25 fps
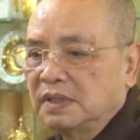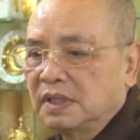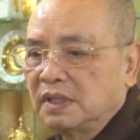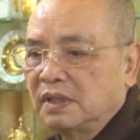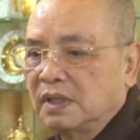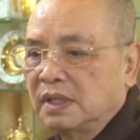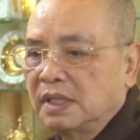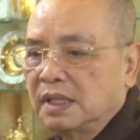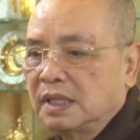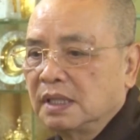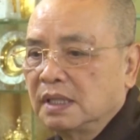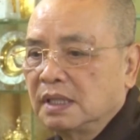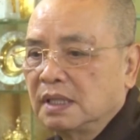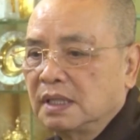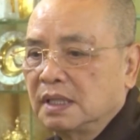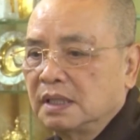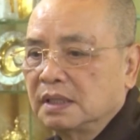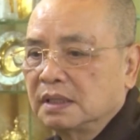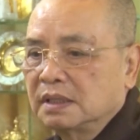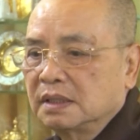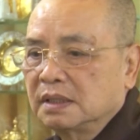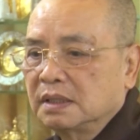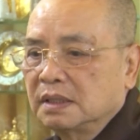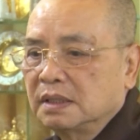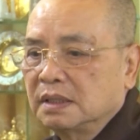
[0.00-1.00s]
Phải nói rằng
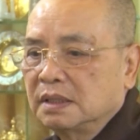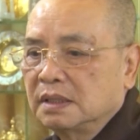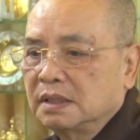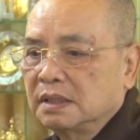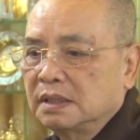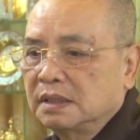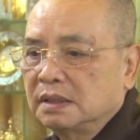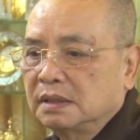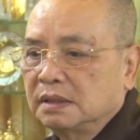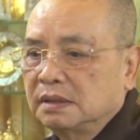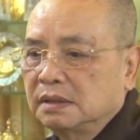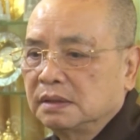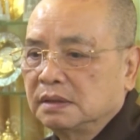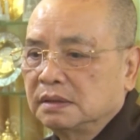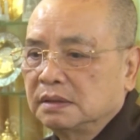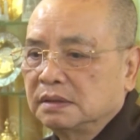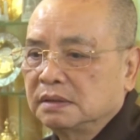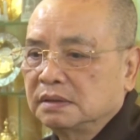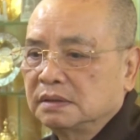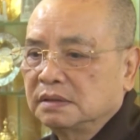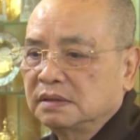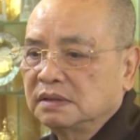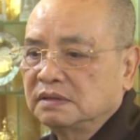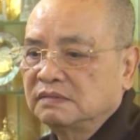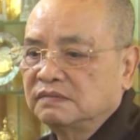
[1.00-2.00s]
là cái,
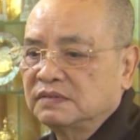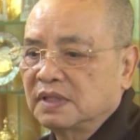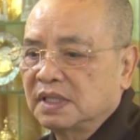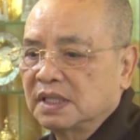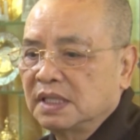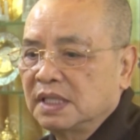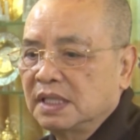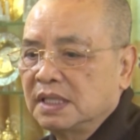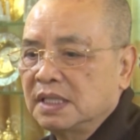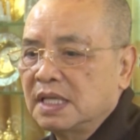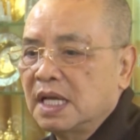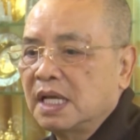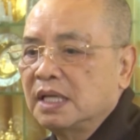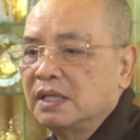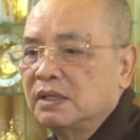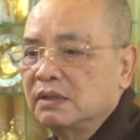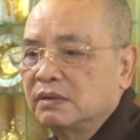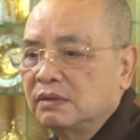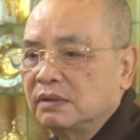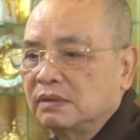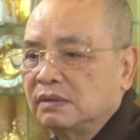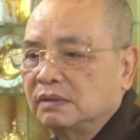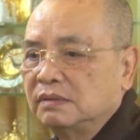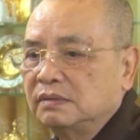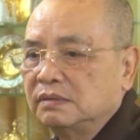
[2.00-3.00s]
cái vấn đề dạy
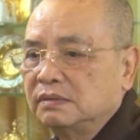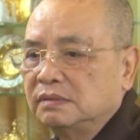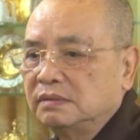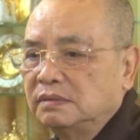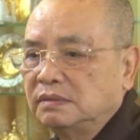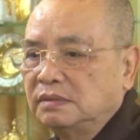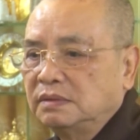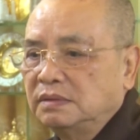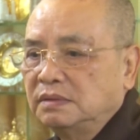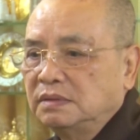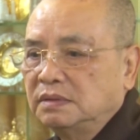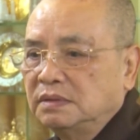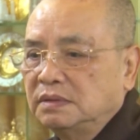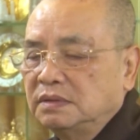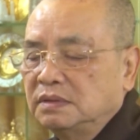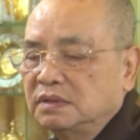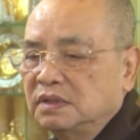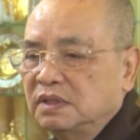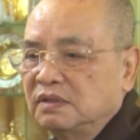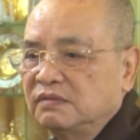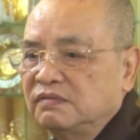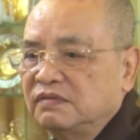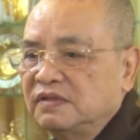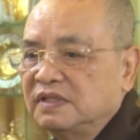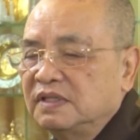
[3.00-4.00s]
dỗ,
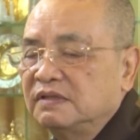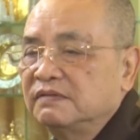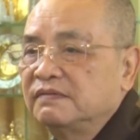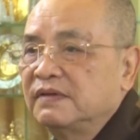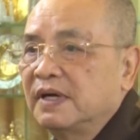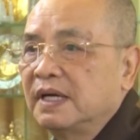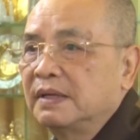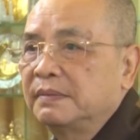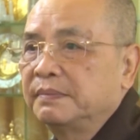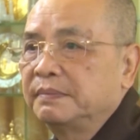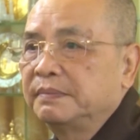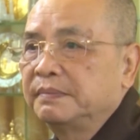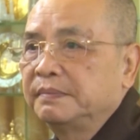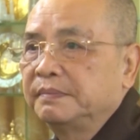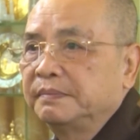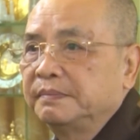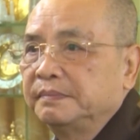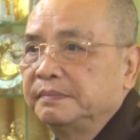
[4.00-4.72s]
rồi phương pháp